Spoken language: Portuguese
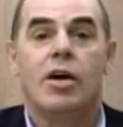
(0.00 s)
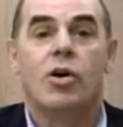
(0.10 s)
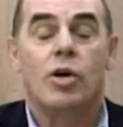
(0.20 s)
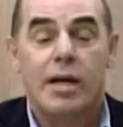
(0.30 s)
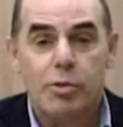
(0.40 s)

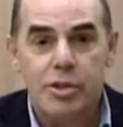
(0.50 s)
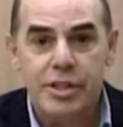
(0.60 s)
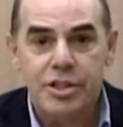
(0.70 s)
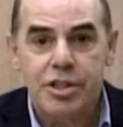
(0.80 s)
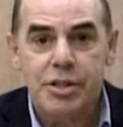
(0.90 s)
Olá, boa
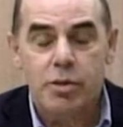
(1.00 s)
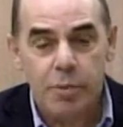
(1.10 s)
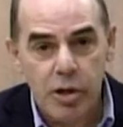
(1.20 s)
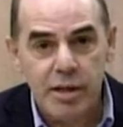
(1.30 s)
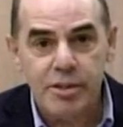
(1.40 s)
noite. No
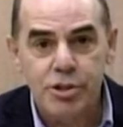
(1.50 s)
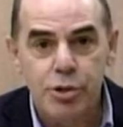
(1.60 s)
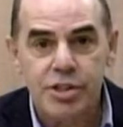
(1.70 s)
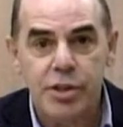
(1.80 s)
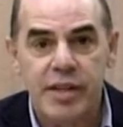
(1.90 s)
programa de
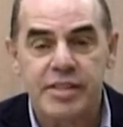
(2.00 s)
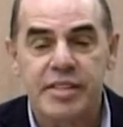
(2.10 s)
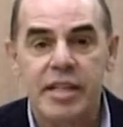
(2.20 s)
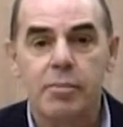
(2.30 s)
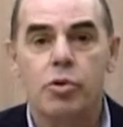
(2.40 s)
hoje eu
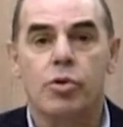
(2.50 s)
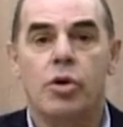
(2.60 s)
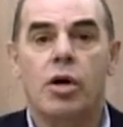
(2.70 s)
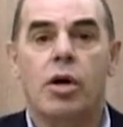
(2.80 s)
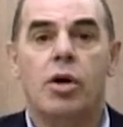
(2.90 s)
recebo
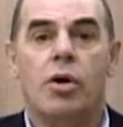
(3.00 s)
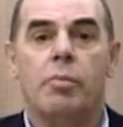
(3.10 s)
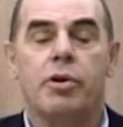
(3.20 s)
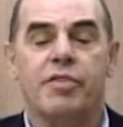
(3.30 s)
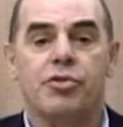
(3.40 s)

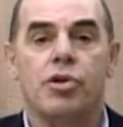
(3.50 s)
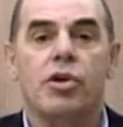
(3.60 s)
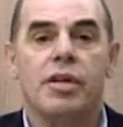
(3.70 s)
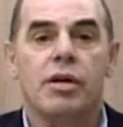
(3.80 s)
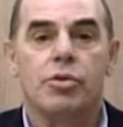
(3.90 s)
Professor
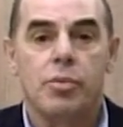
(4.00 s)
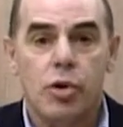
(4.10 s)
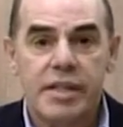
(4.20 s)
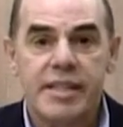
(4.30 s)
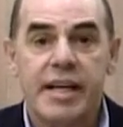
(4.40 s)
Ronaldo
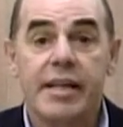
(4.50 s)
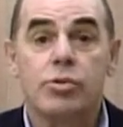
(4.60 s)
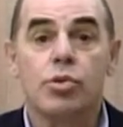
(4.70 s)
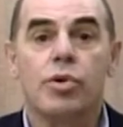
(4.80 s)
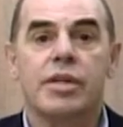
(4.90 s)
Mota,
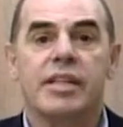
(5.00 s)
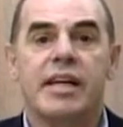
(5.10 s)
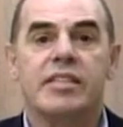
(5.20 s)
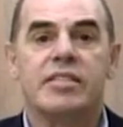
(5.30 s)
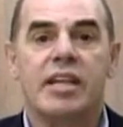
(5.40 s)
reitor da
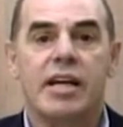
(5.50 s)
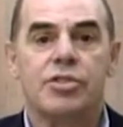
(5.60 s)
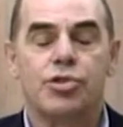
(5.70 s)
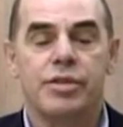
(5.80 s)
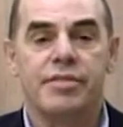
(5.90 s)

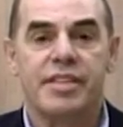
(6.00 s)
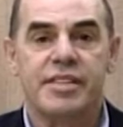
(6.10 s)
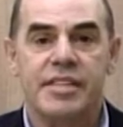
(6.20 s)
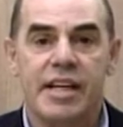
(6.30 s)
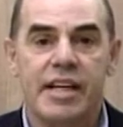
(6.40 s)
Estácio
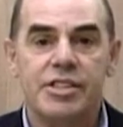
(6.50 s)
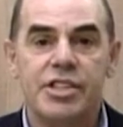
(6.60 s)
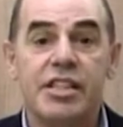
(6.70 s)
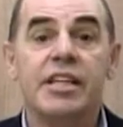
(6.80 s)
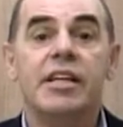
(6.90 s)
Universidade
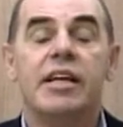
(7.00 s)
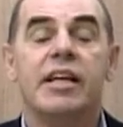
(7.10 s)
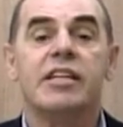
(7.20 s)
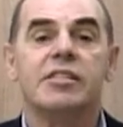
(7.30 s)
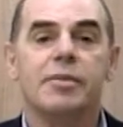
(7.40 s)
e
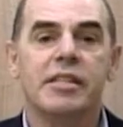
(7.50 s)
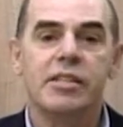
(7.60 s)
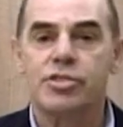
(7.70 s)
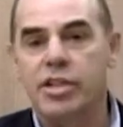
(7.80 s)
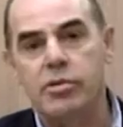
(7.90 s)

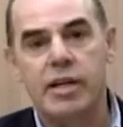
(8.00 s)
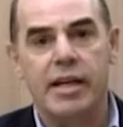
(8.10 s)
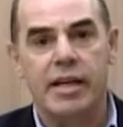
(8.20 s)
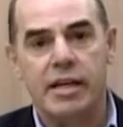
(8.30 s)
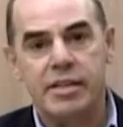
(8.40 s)
ex-ministro, chegou a,
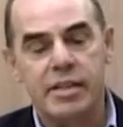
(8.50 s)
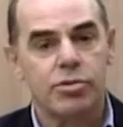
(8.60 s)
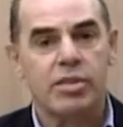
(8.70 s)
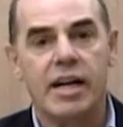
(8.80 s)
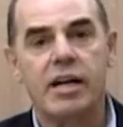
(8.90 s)
a,
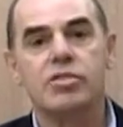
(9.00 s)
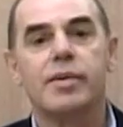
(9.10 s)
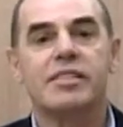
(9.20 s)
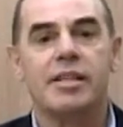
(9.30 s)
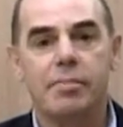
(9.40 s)
tantos cargos,
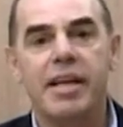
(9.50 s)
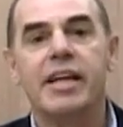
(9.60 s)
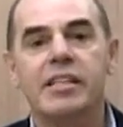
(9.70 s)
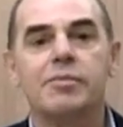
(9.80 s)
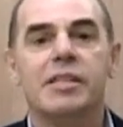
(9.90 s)
mas também
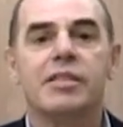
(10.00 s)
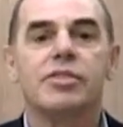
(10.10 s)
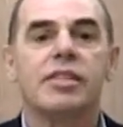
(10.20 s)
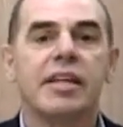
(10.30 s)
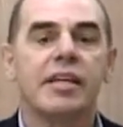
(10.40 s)

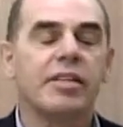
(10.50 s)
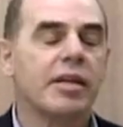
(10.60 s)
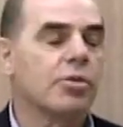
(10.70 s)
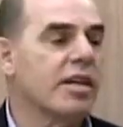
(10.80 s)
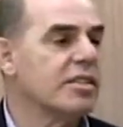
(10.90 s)
ex-ministro interino da
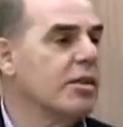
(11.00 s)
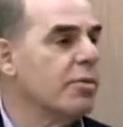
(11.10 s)
Educação.